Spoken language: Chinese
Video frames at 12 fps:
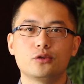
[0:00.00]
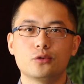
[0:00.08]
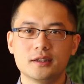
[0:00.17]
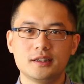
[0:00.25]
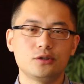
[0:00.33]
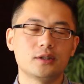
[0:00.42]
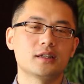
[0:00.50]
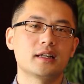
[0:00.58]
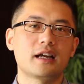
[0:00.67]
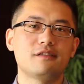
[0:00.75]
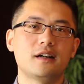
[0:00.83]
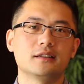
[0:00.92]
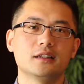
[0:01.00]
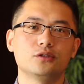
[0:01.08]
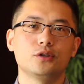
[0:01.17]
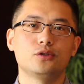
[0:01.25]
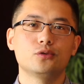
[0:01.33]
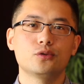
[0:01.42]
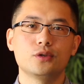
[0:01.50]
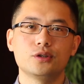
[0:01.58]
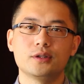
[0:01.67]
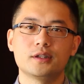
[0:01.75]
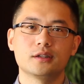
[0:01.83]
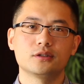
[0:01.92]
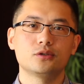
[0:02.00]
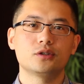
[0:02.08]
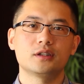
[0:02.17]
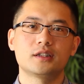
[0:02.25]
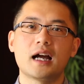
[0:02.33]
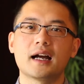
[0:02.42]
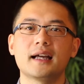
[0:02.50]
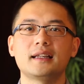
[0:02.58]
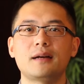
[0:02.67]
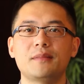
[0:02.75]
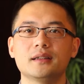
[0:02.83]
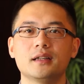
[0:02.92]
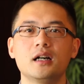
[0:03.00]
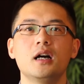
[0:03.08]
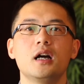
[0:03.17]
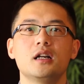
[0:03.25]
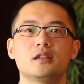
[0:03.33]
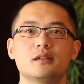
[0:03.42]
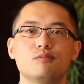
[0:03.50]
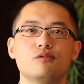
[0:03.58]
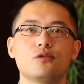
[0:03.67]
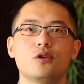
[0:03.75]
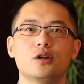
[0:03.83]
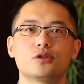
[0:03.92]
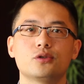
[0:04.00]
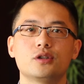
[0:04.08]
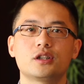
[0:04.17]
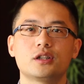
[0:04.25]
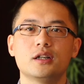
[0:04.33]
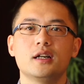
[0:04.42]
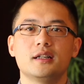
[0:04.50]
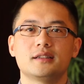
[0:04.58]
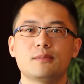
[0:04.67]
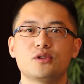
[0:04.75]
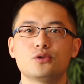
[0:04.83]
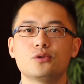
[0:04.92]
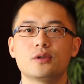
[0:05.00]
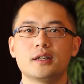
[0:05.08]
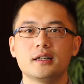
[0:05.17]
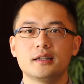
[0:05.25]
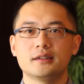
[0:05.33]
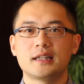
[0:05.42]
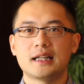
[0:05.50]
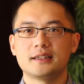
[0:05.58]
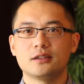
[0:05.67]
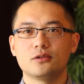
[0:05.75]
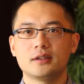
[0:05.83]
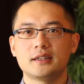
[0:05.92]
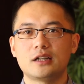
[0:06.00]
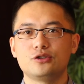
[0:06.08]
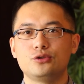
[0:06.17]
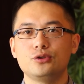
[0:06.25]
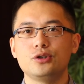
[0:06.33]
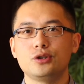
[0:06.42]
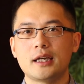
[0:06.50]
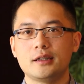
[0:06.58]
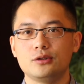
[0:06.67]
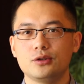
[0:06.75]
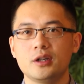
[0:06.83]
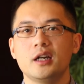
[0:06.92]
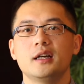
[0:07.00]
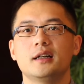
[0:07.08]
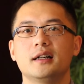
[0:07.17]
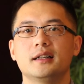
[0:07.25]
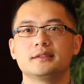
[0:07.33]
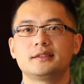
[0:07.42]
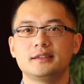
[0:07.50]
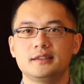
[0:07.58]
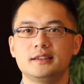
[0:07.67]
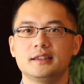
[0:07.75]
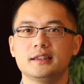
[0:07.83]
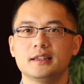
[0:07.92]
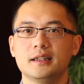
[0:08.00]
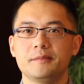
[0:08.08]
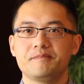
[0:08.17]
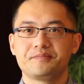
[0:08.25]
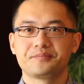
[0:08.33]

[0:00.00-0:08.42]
国际学生开放的，对中国学生都是敞开大门的。只不过说是咱们中国人很大情况下局限于呃自己的